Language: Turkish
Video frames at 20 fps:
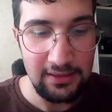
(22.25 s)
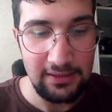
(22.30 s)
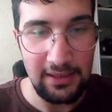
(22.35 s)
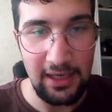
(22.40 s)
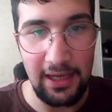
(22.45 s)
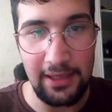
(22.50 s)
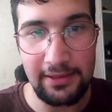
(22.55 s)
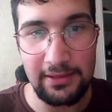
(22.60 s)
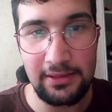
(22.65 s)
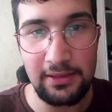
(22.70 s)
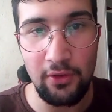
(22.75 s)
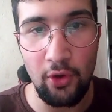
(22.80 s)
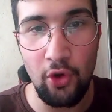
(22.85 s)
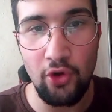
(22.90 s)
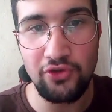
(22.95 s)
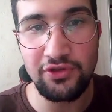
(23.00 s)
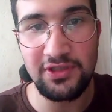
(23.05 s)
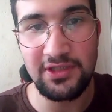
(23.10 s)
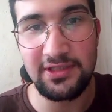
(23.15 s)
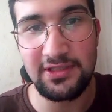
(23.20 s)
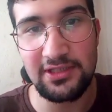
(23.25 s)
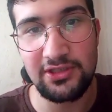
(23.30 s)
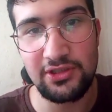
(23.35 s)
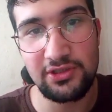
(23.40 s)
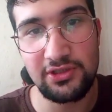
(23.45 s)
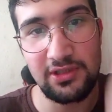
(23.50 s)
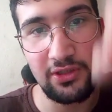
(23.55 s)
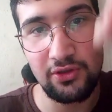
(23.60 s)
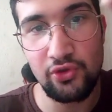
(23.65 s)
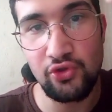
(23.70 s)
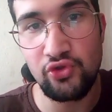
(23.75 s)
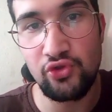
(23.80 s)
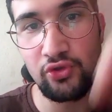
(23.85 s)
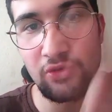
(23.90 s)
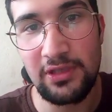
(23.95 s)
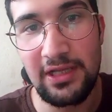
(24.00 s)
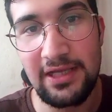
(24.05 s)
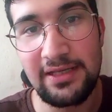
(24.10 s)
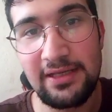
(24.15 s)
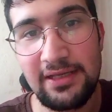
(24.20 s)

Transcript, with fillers: Yani 18 yaşından küçükler